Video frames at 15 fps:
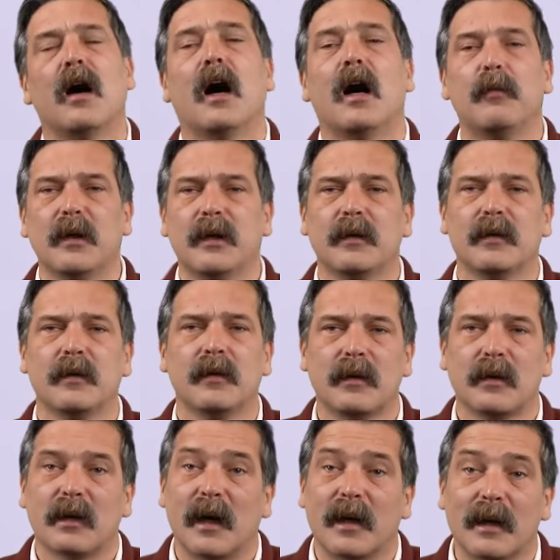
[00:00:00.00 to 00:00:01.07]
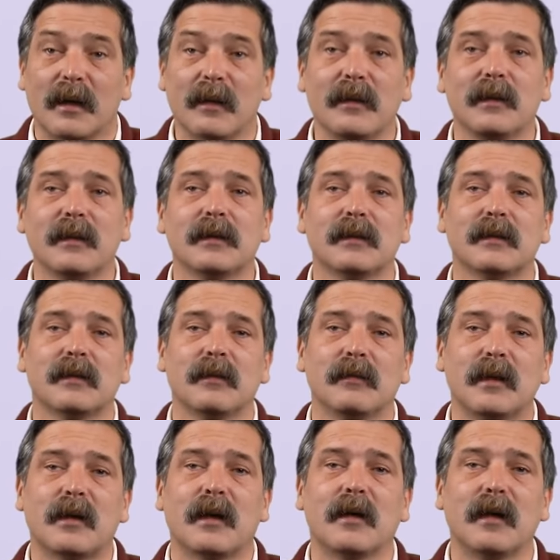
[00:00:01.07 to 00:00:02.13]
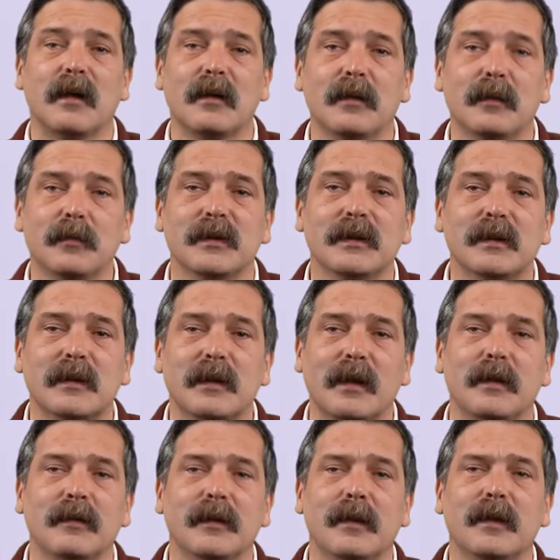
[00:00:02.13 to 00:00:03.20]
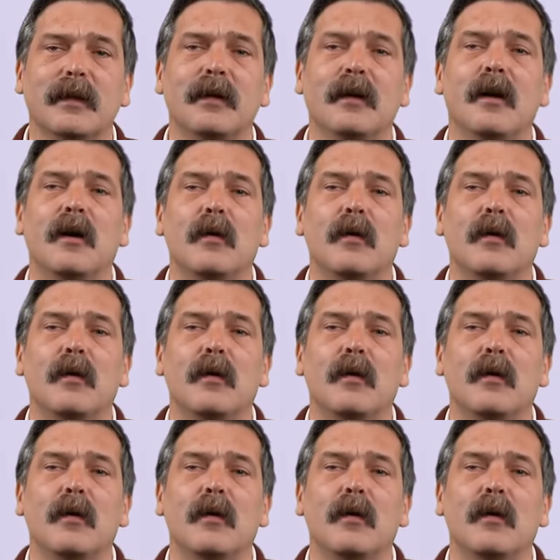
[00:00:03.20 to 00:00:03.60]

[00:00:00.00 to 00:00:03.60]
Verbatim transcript: Ama kararlıyız ve kararlılığımızı sınayanlara